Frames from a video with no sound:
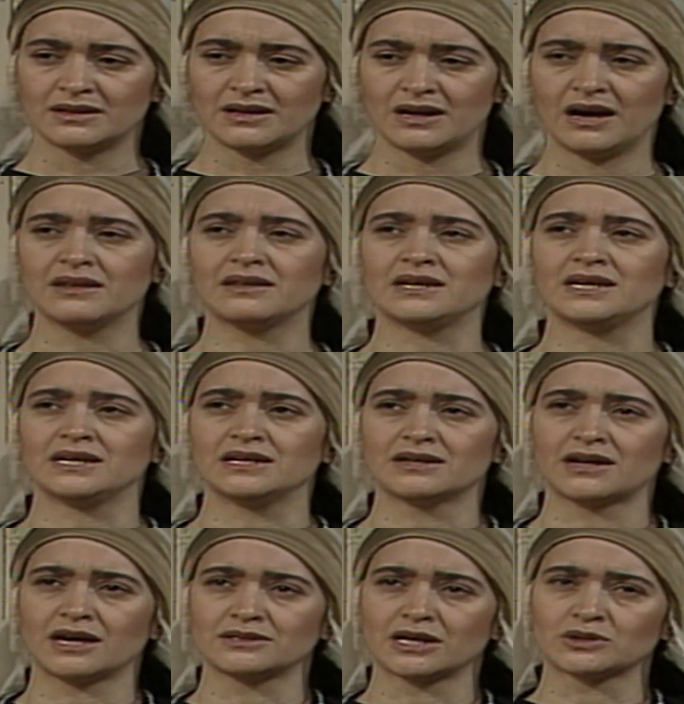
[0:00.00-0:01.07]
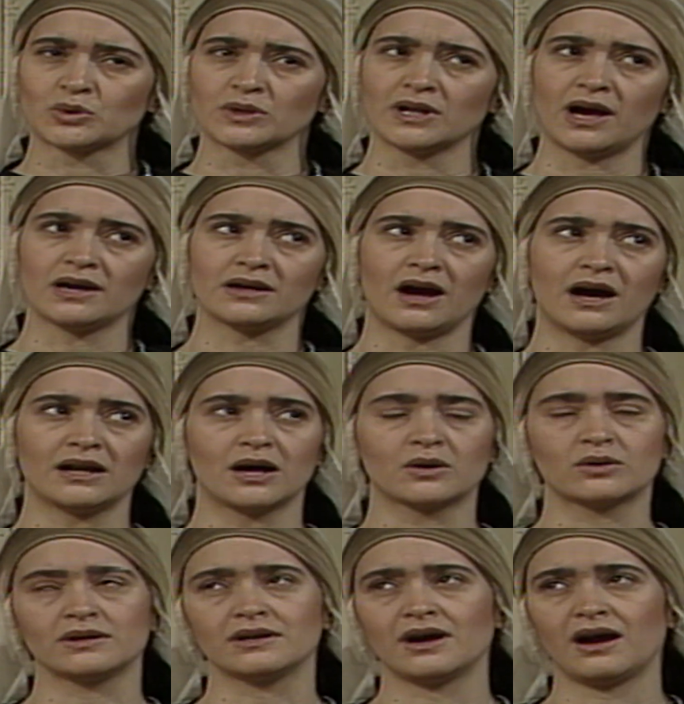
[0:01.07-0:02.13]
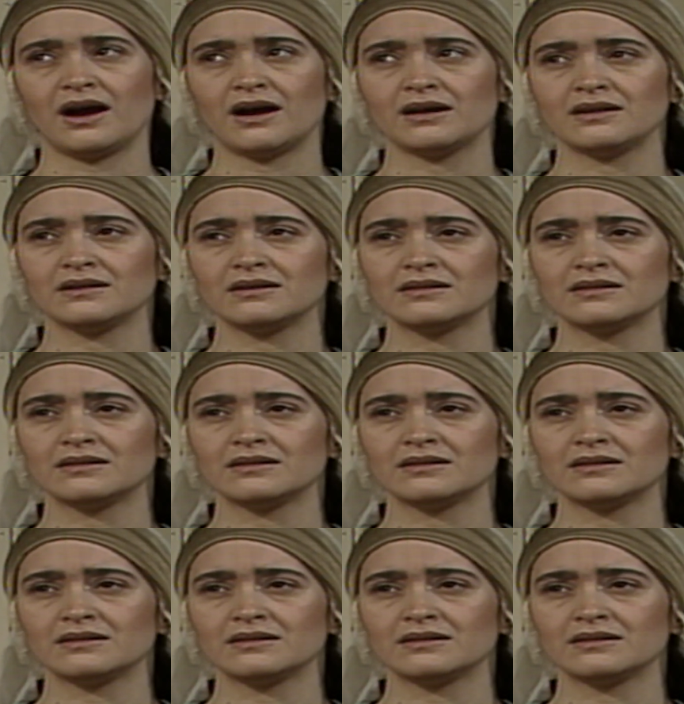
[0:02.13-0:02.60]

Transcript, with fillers: هذه إرادة الله على كل حال